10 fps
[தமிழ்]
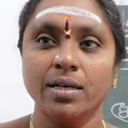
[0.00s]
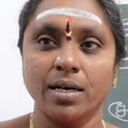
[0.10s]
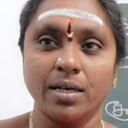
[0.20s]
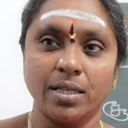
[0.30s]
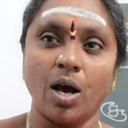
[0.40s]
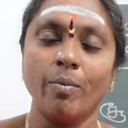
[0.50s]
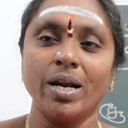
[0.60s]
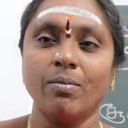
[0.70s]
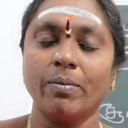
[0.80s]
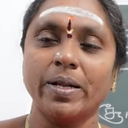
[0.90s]
அந்த
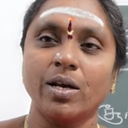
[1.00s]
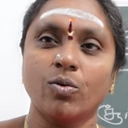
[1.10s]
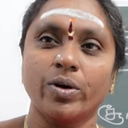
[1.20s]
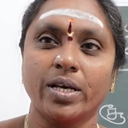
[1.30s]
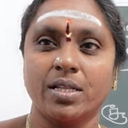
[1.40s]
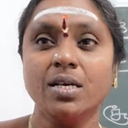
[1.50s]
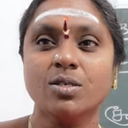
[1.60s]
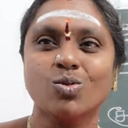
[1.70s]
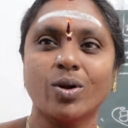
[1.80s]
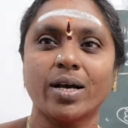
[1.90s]
அமிலம் அப்படிங்கக்கூடியது
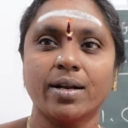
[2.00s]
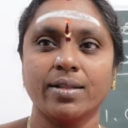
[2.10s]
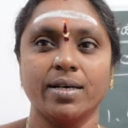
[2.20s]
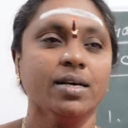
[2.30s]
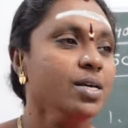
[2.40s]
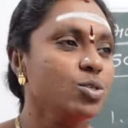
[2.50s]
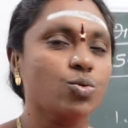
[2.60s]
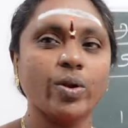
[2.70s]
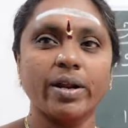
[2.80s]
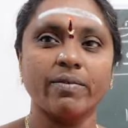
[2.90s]
சுரக்கிறது
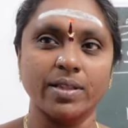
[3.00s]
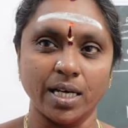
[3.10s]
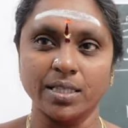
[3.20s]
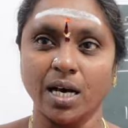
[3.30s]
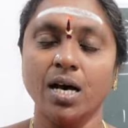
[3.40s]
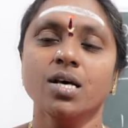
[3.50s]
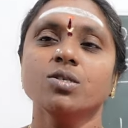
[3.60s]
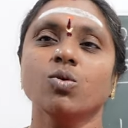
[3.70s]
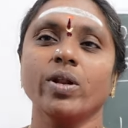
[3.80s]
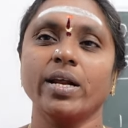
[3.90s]
சூரியன் வந்தால் தான்
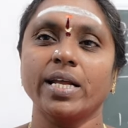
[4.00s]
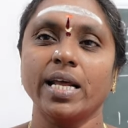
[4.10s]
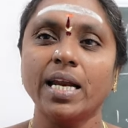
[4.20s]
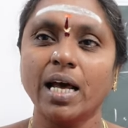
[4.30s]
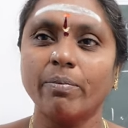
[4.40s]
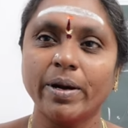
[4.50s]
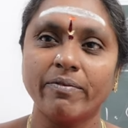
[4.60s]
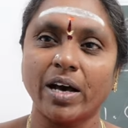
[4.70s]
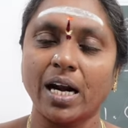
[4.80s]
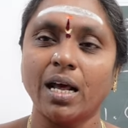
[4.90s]
சூரியன் இல்லை அப்படி
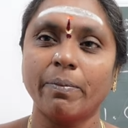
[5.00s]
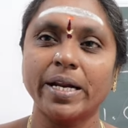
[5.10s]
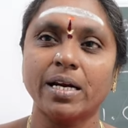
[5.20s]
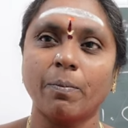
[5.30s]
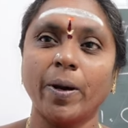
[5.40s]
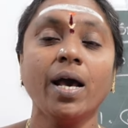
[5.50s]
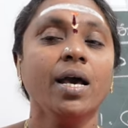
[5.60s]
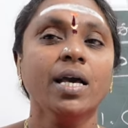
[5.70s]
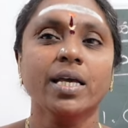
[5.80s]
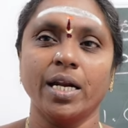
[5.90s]
வரல அப்படின்றப்ப
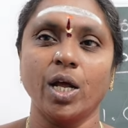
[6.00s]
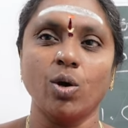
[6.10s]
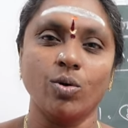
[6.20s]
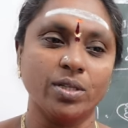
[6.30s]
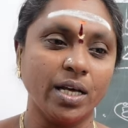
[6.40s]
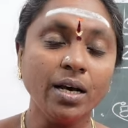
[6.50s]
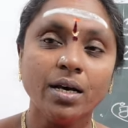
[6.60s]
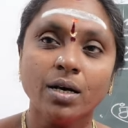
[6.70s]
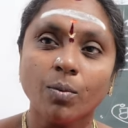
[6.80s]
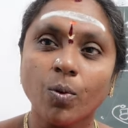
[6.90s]
என்னாகும் அந்த
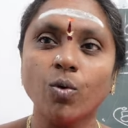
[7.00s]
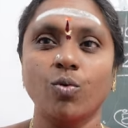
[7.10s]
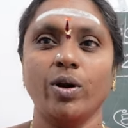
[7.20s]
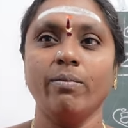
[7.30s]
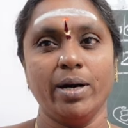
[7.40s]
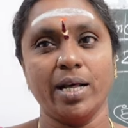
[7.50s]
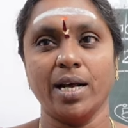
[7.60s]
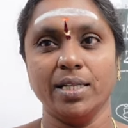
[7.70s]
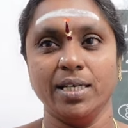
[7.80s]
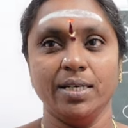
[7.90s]
பூ கூட
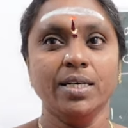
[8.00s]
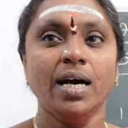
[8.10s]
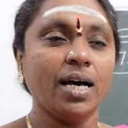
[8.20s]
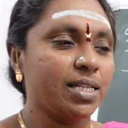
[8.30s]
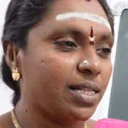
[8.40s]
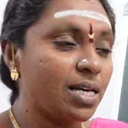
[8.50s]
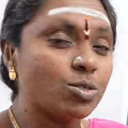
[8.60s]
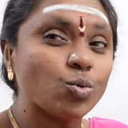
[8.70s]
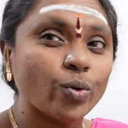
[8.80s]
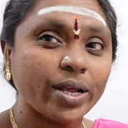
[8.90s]
மலராது அதுதான்
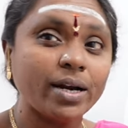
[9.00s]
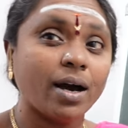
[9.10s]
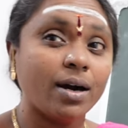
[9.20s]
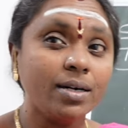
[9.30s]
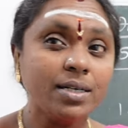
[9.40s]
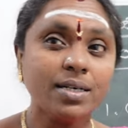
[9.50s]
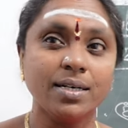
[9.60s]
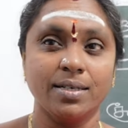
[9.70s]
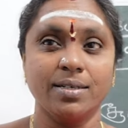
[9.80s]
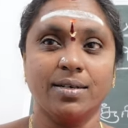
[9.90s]
சூரியன்
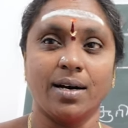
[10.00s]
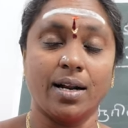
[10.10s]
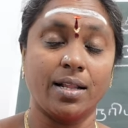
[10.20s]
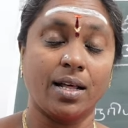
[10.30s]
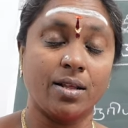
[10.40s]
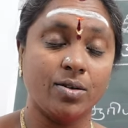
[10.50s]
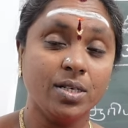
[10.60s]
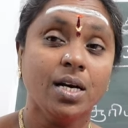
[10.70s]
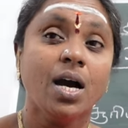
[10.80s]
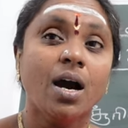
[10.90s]
அணுக்களுக்கு கா அதாவது
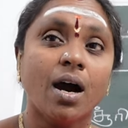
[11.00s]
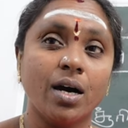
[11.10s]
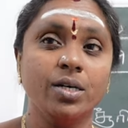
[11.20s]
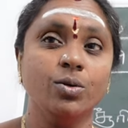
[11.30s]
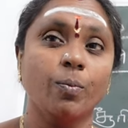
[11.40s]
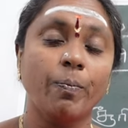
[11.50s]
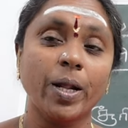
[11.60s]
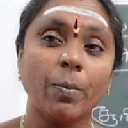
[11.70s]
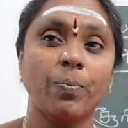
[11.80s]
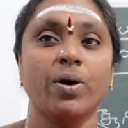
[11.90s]
அணு
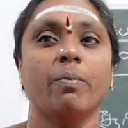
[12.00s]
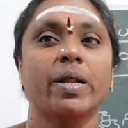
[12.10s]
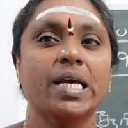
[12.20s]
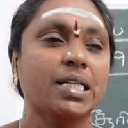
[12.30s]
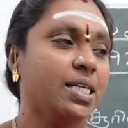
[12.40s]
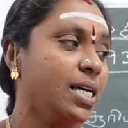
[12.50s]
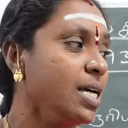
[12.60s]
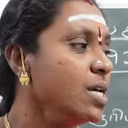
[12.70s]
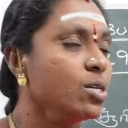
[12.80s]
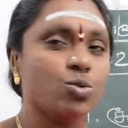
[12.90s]
பிறப்பு அப்படிங்கிறதுக்கு
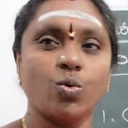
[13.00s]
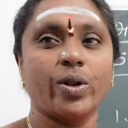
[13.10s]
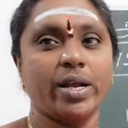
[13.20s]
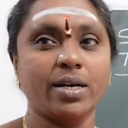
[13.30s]
சூரியன்